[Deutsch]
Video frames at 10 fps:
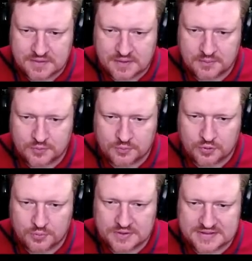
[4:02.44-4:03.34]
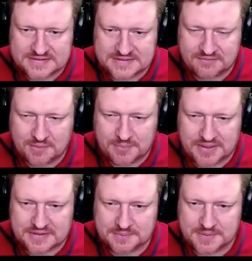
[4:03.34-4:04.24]
Aber so im Groben Ganzen haben wir platt
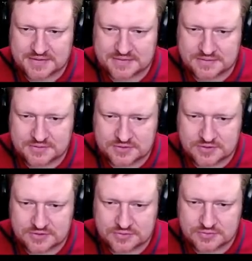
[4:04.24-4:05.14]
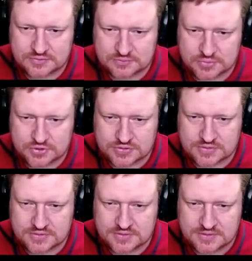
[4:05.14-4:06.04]
gemacht, ne? Hier so ein bisschen.
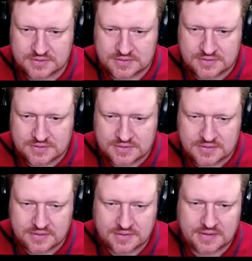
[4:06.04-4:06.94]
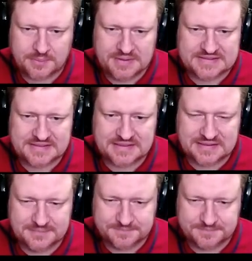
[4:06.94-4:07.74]
Äh, Abizili.